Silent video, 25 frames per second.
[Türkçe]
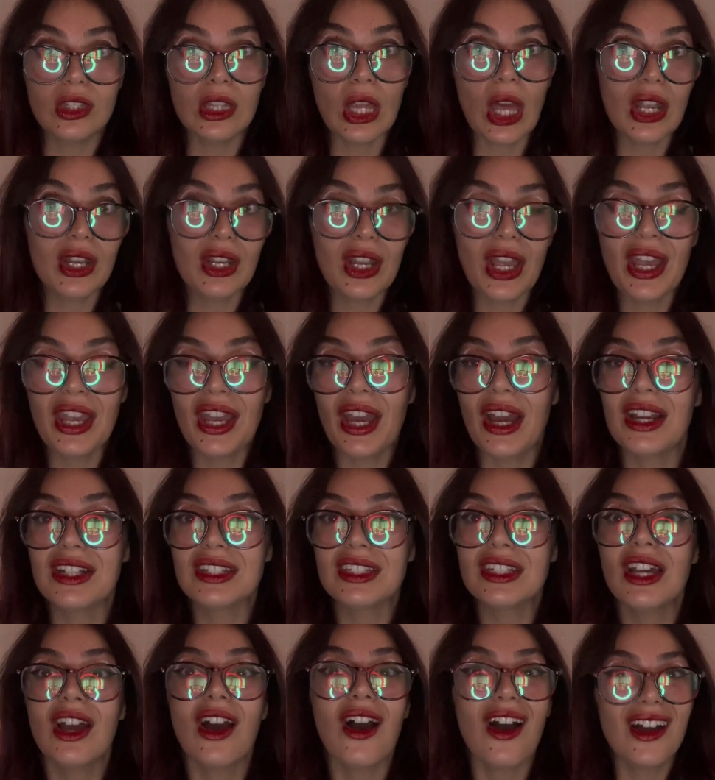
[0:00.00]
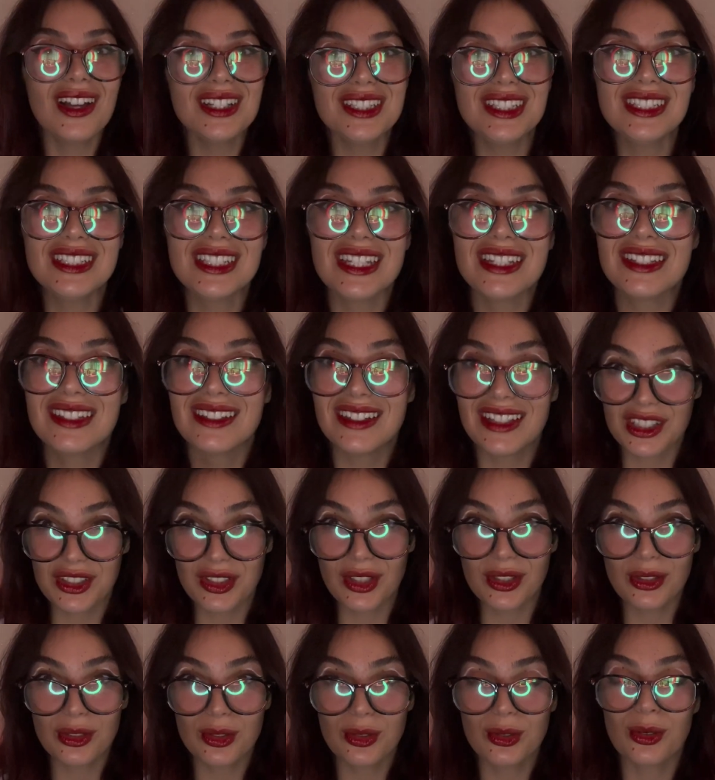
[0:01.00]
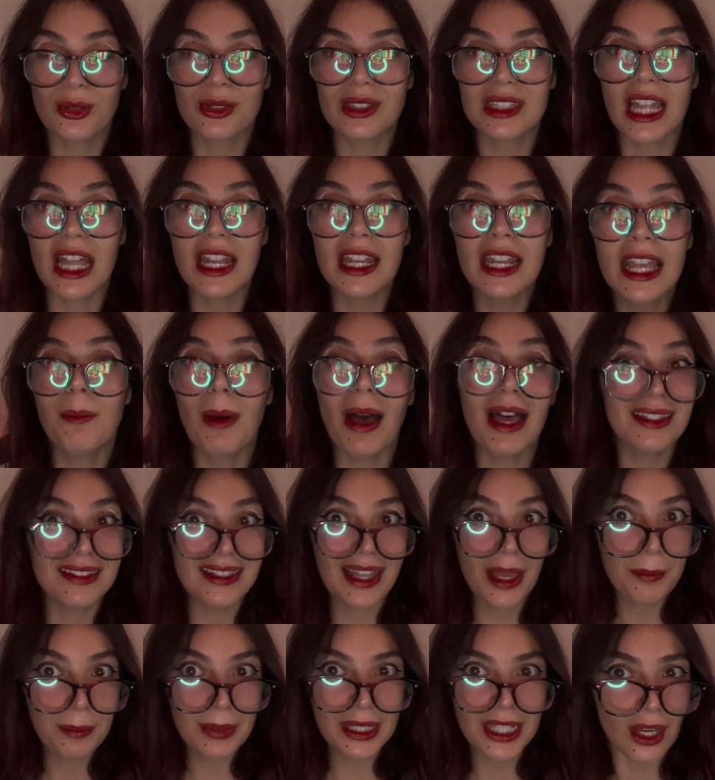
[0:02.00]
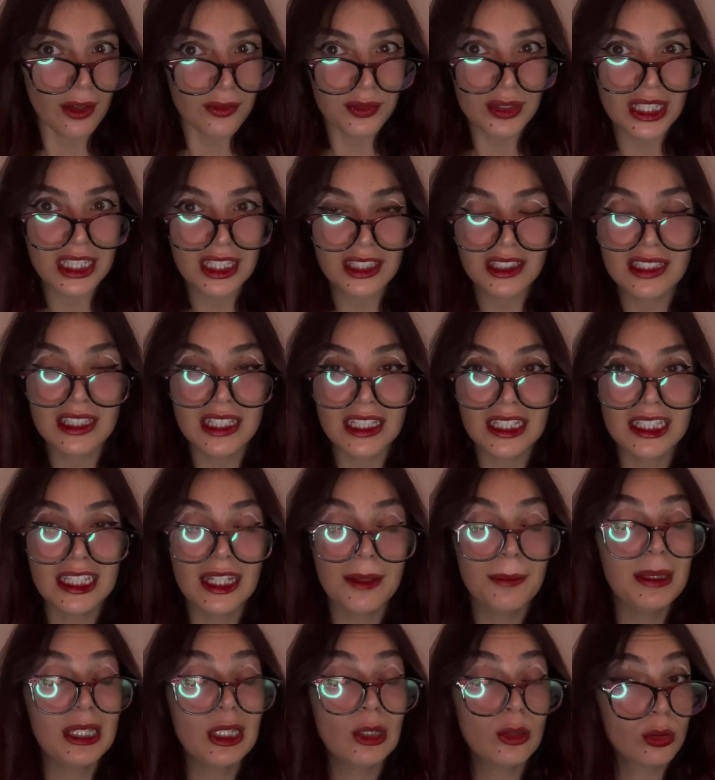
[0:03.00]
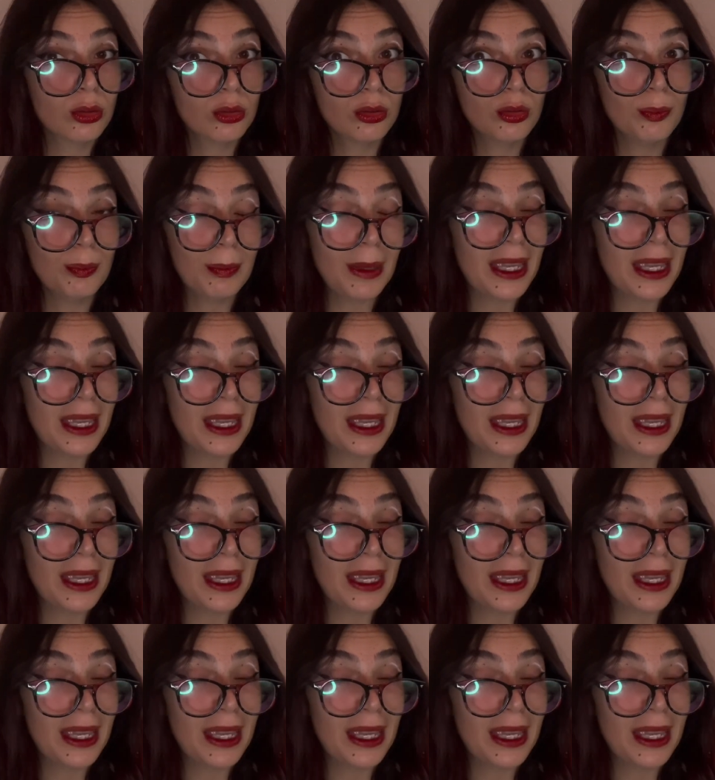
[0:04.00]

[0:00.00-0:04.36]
Sen eğer ki A şirketinde çalışıyorsan bazen bir hafta yatıya gidebiliyorsun.